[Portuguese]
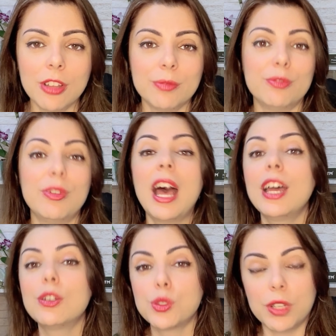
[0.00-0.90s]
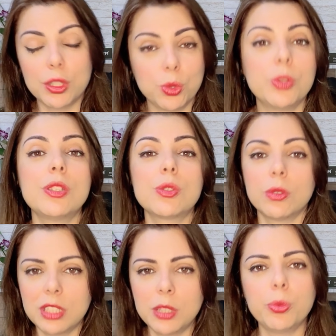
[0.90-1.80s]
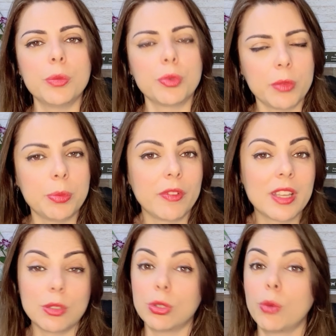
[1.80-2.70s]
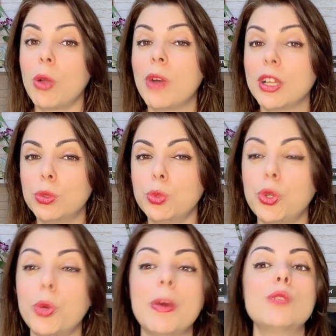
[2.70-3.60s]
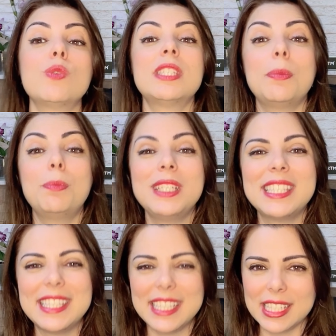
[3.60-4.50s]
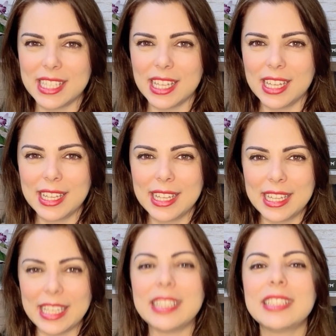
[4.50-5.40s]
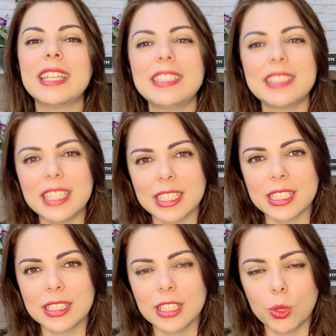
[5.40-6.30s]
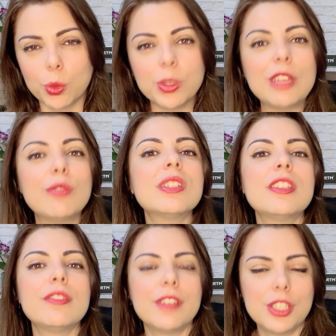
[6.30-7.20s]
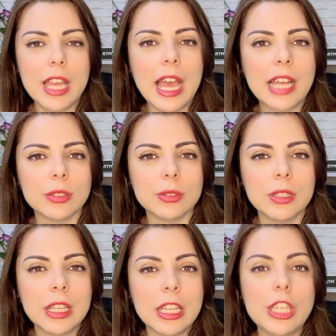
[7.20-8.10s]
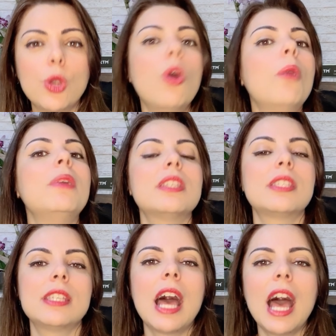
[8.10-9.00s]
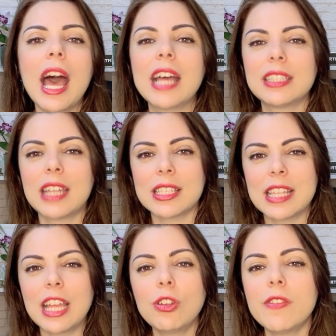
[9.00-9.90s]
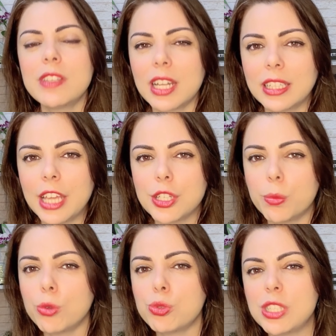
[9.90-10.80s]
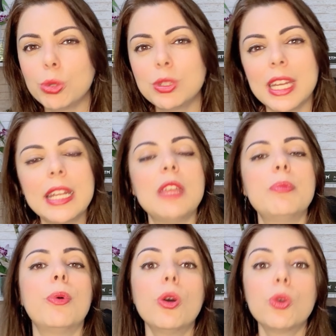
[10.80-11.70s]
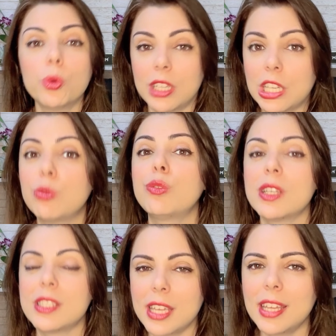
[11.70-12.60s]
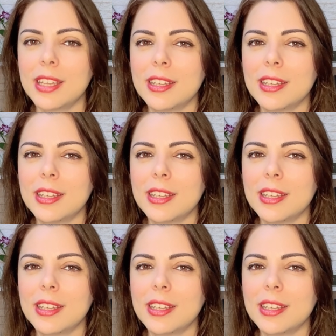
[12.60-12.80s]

Vários fatores contribuem para uma reprovação, não é um ato único, mas você precisa entender o que você fez de errado e começar a traçar nova estratégia. Bom, se eu treinei pouco, o que, que eu vou fazer?